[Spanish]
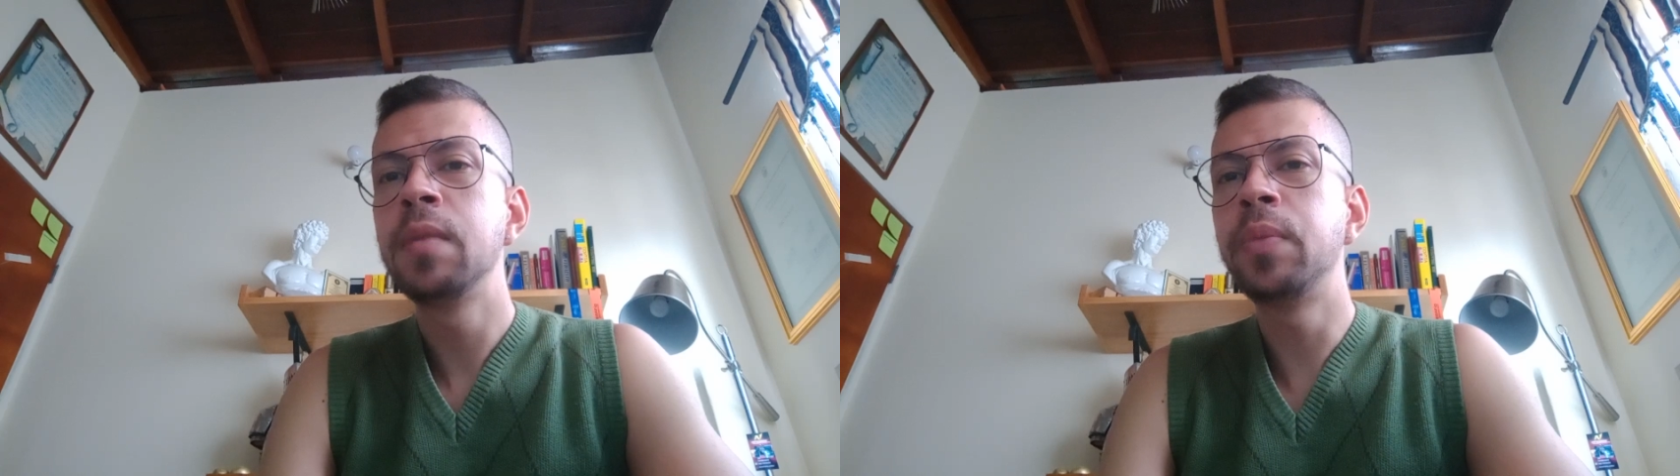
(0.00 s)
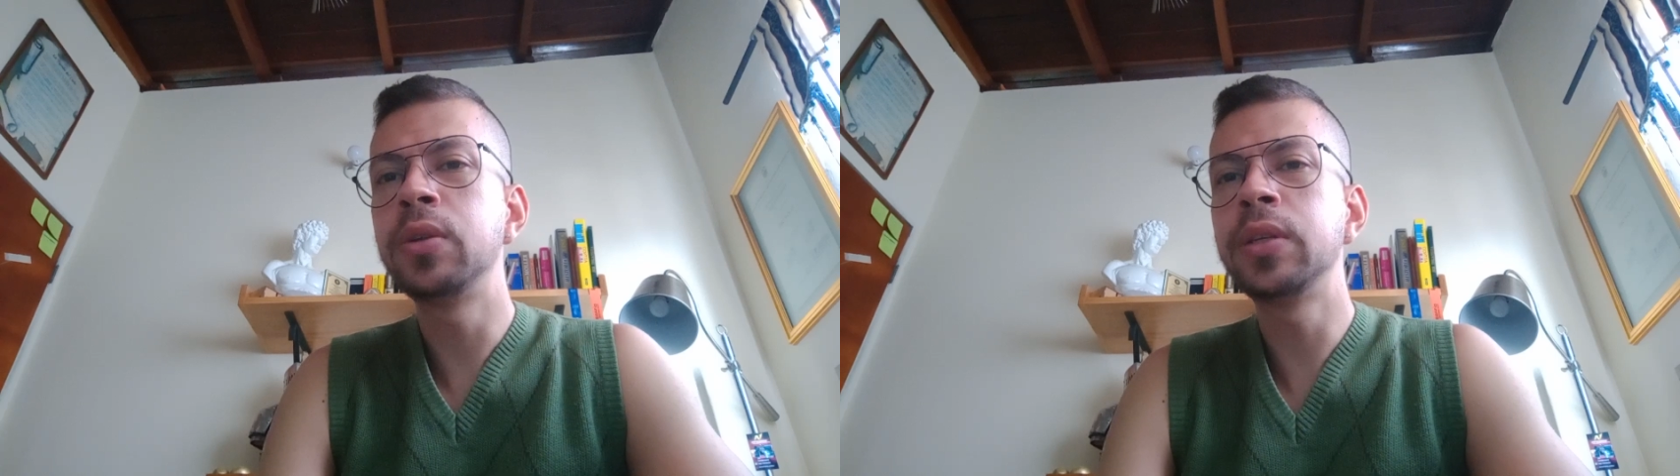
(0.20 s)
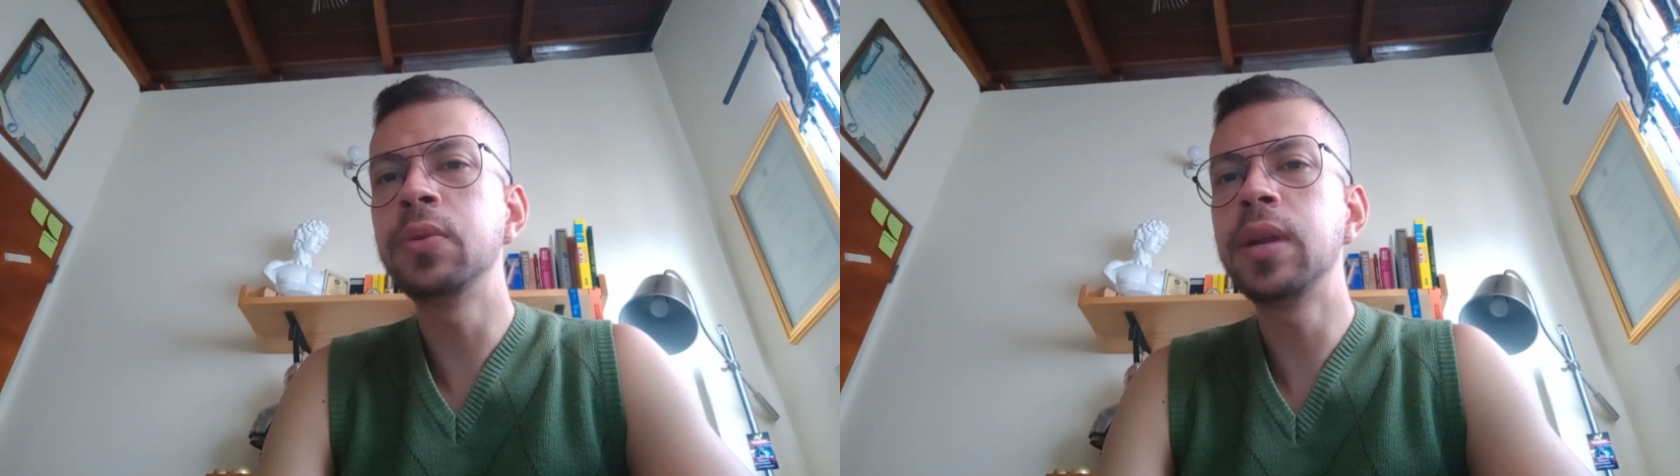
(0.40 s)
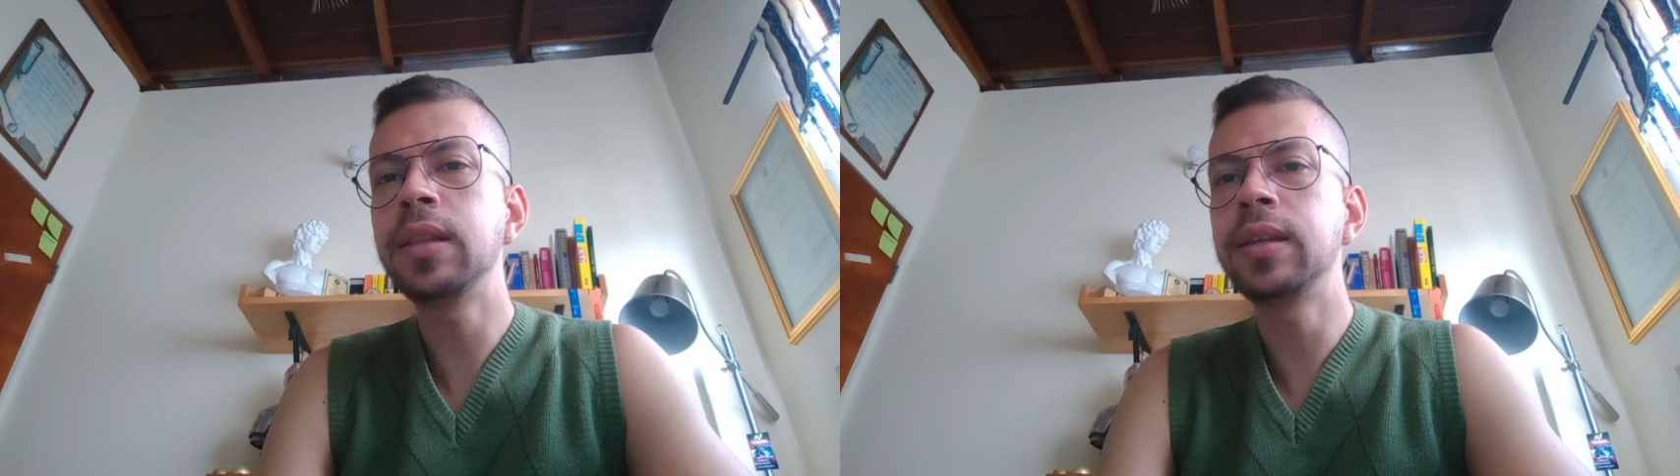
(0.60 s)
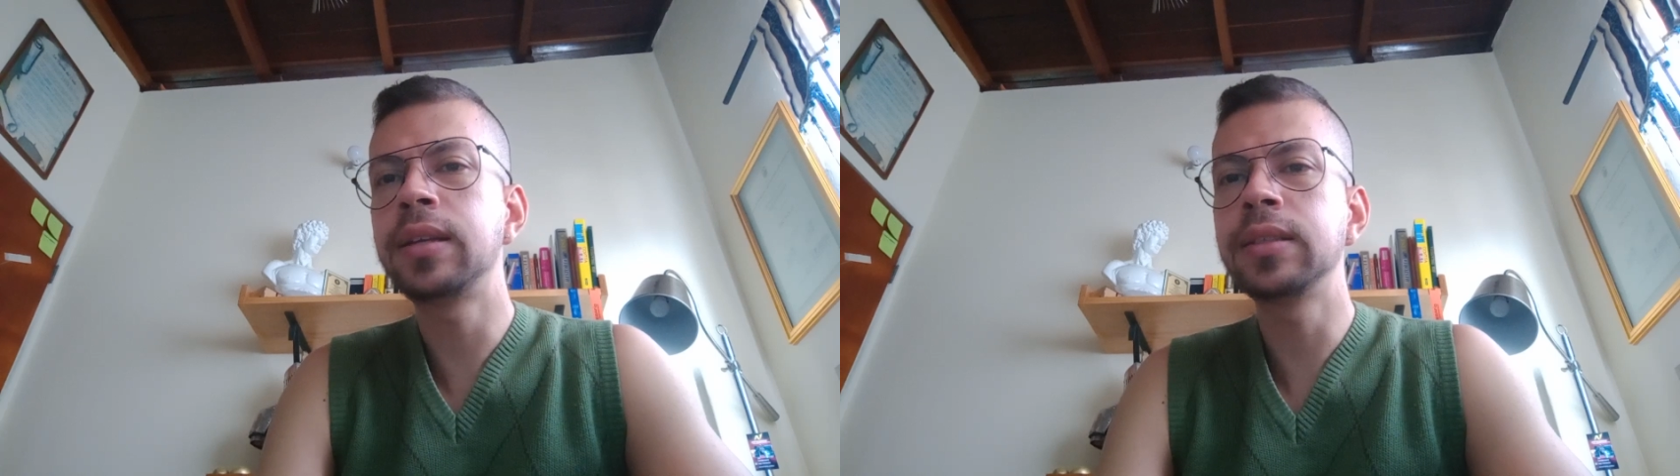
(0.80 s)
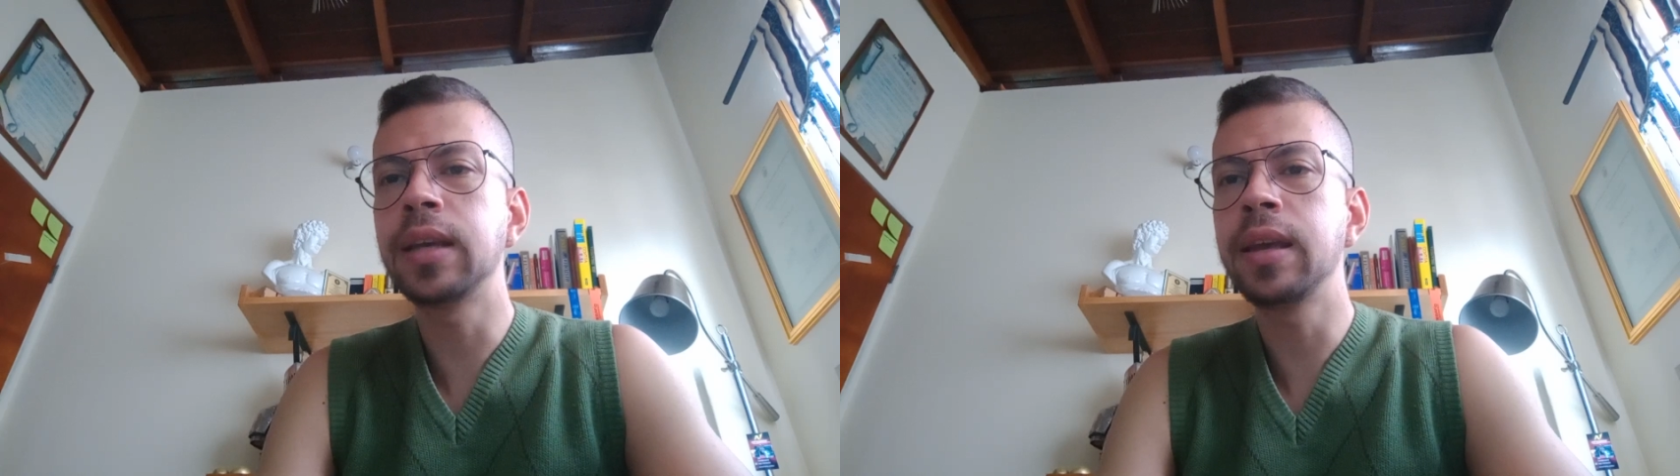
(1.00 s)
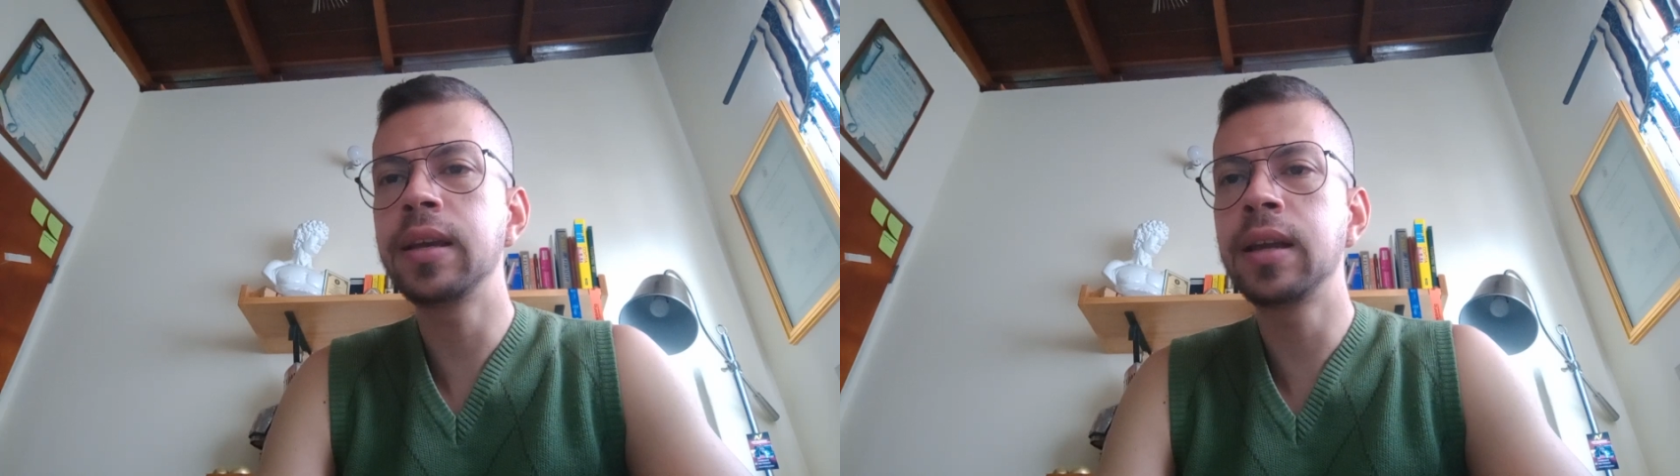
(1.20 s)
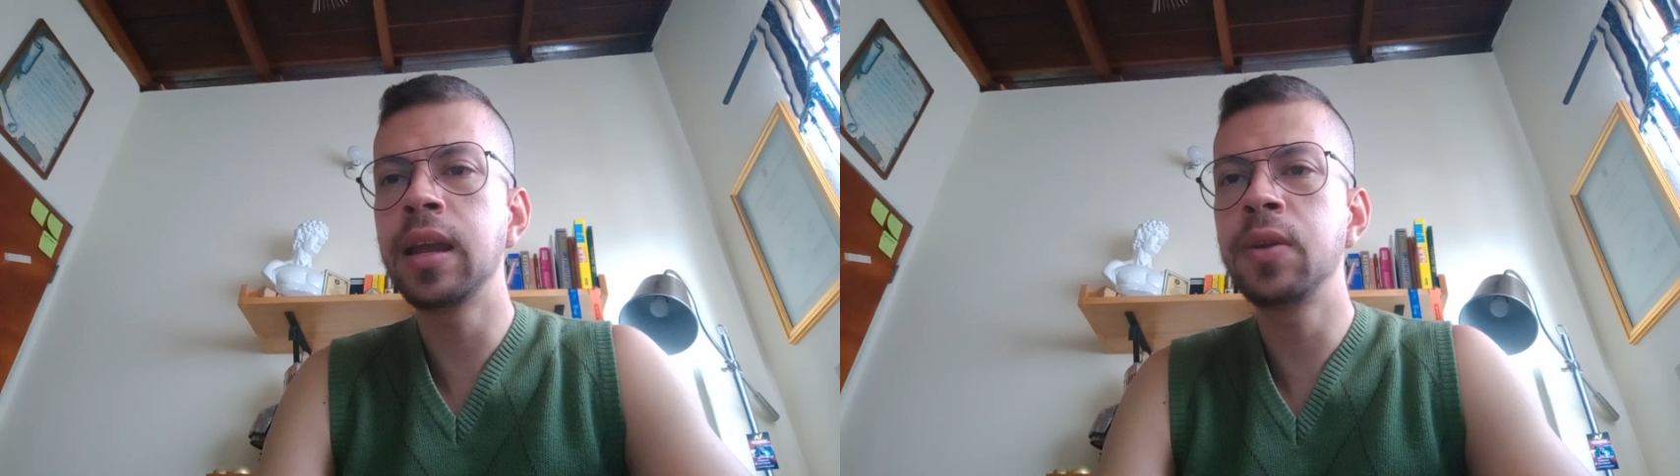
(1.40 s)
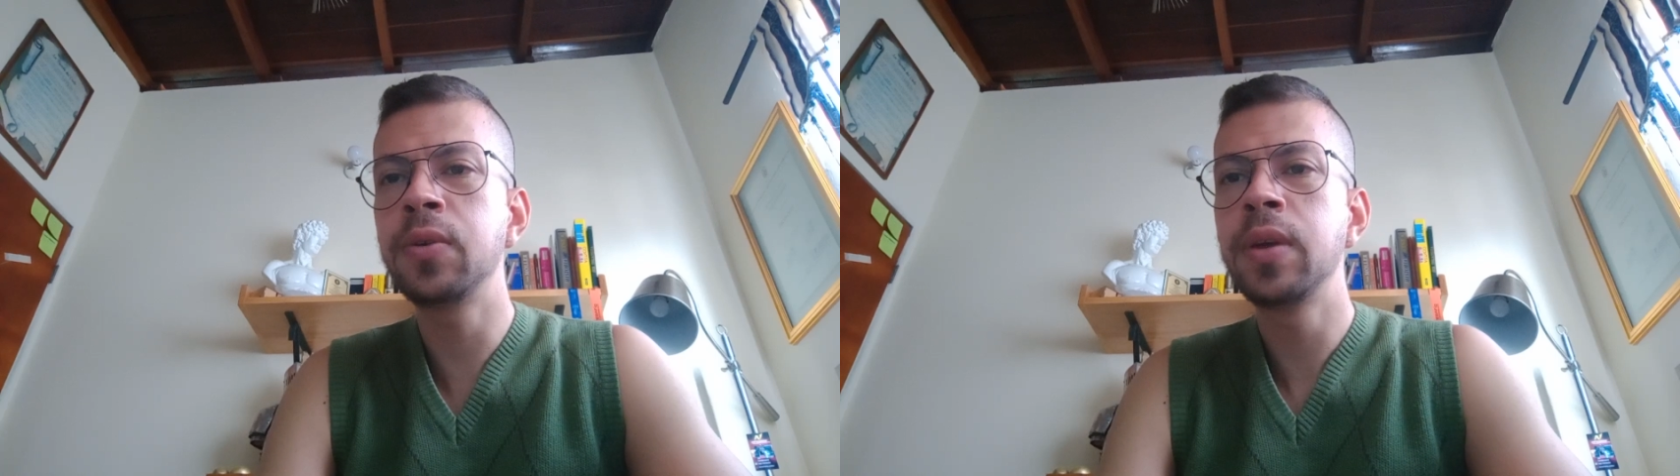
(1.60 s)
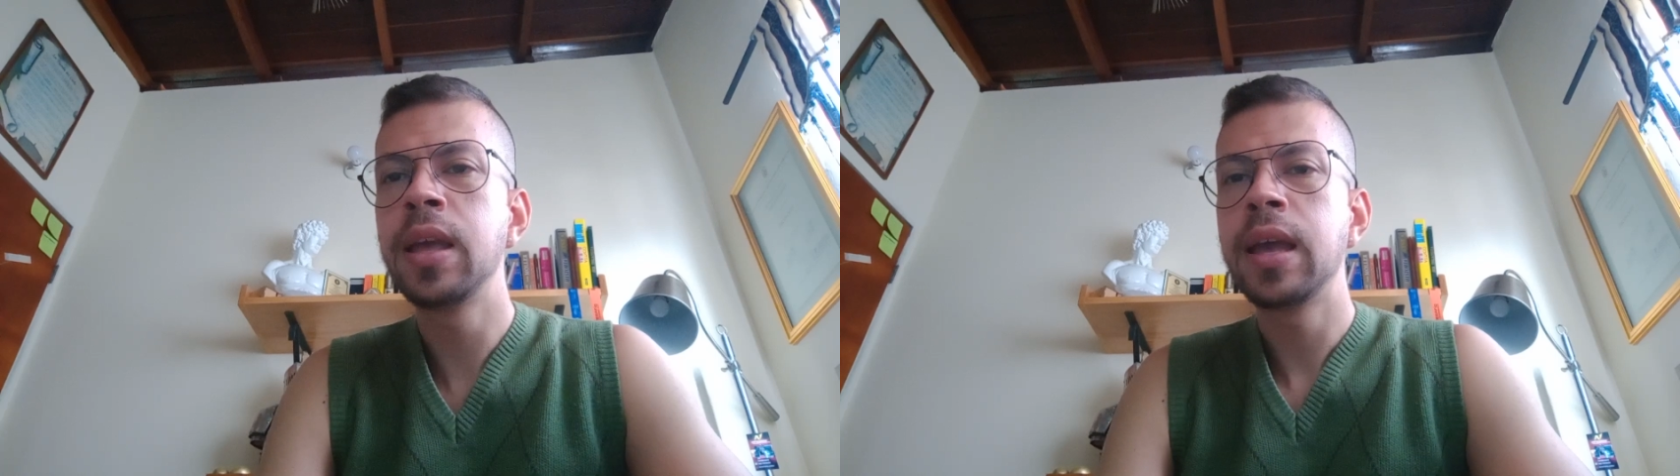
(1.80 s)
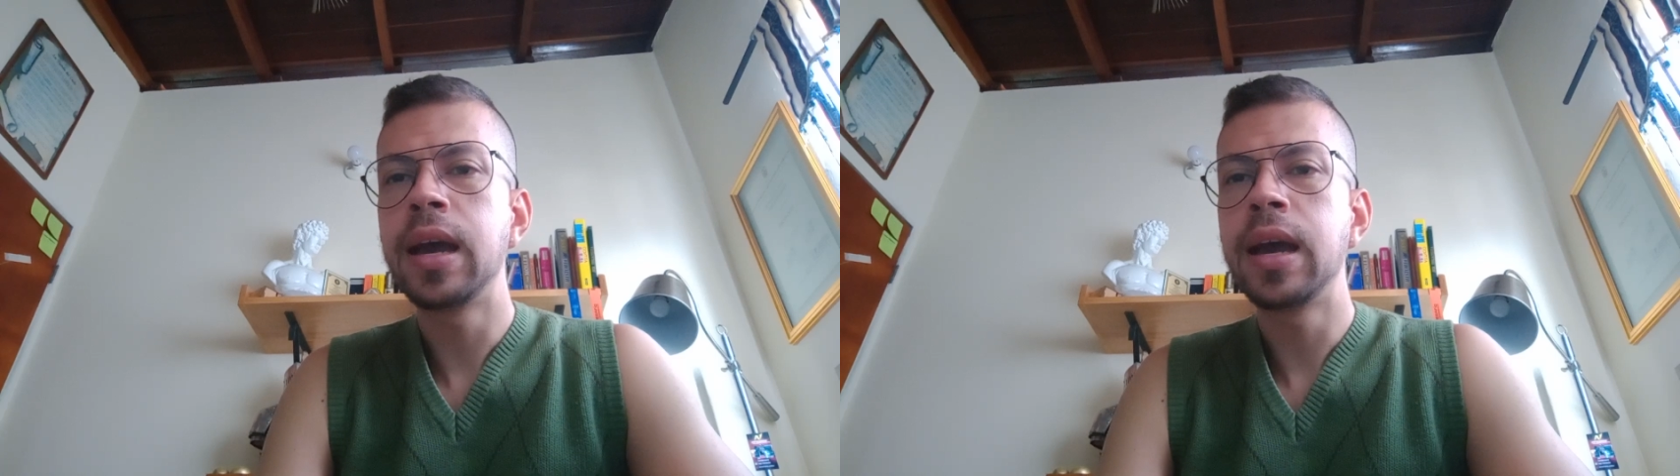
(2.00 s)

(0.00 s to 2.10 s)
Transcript: pero sin un aterrizaje claro